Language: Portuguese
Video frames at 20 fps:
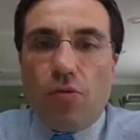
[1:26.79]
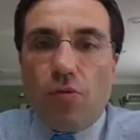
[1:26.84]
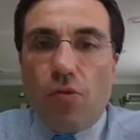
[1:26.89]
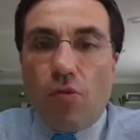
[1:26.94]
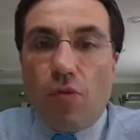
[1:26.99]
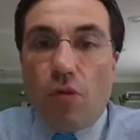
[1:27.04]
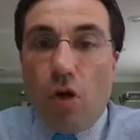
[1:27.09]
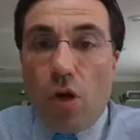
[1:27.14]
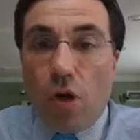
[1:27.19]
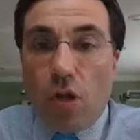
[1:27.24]

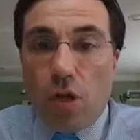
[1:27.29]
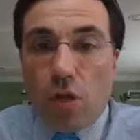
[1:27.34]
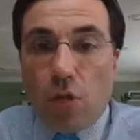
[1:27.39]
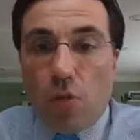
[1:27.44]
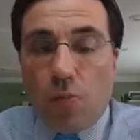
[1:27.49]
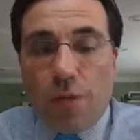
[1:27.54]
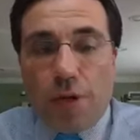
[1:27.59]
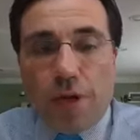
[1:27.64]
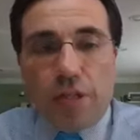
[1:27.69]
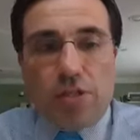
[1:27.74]
olham
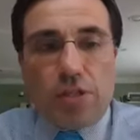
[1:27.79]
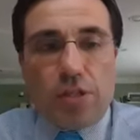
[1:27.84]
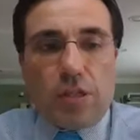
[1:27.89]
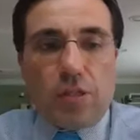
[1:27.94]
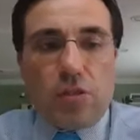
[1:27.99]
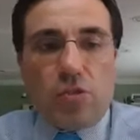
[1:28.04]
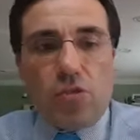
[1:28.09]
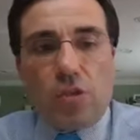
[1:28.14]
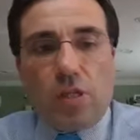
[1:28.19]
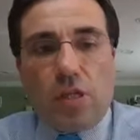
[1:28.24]
para a
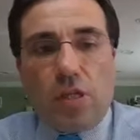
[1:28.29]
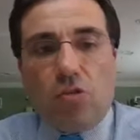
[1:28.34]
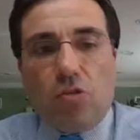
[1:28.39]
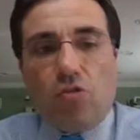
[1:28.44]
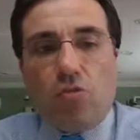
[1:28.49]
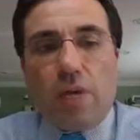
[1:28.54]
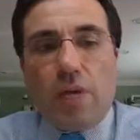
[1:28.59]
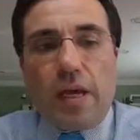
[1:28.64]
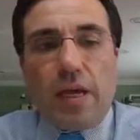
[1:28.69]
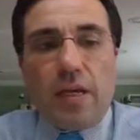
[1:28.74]
geração seguinte
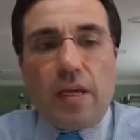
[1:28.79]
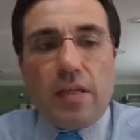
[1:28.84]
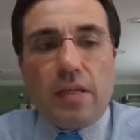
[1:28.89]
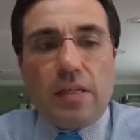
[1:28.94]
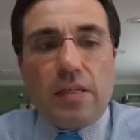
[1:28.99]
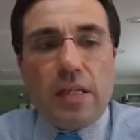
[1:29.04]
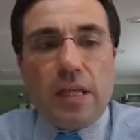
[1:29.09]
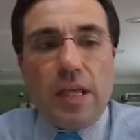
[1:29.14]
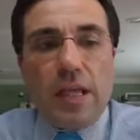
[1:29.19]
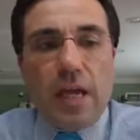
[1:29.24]
como aquela que
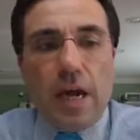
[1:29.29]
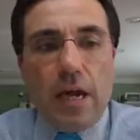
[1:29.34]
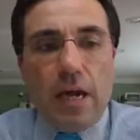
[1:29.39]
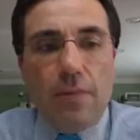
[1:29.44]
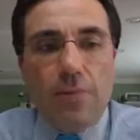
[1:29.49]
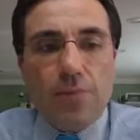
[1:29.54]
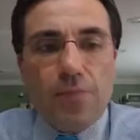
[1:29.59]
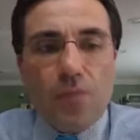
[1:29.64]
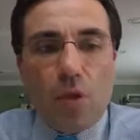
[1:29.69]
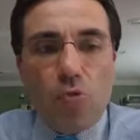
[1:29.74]

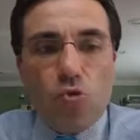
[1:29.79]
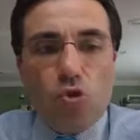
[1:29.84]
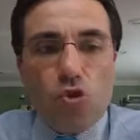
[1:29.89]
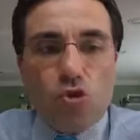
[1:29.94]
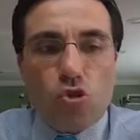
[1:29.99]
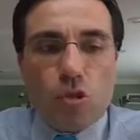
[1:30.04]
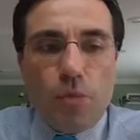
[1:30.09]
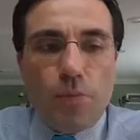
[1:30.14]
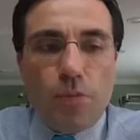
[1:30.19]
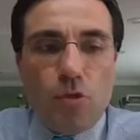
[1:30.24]
seguirá os
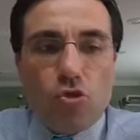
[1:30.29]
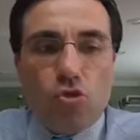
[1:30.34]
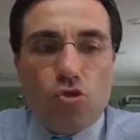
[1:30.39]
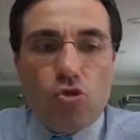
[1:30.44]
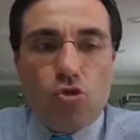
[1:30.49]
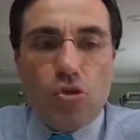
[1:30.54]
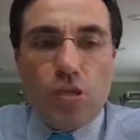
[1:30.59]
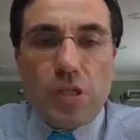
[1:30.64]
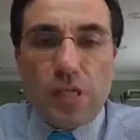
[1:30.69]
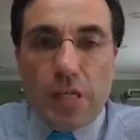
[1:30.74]
seus caminhos, os
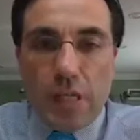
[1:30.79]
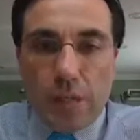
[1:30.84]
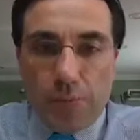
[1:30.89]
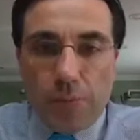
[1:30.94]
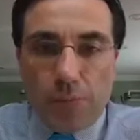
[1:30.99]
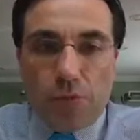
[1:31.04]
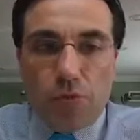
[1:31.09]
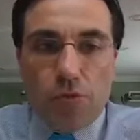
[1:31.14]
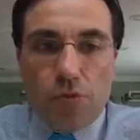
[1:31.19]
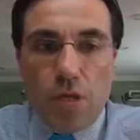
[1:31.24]
seus
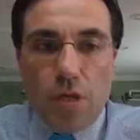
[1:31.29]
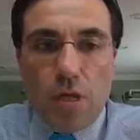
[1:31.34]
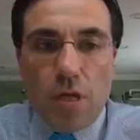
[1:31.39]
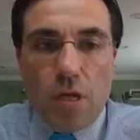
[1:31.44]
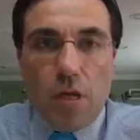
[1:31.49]
exemplos.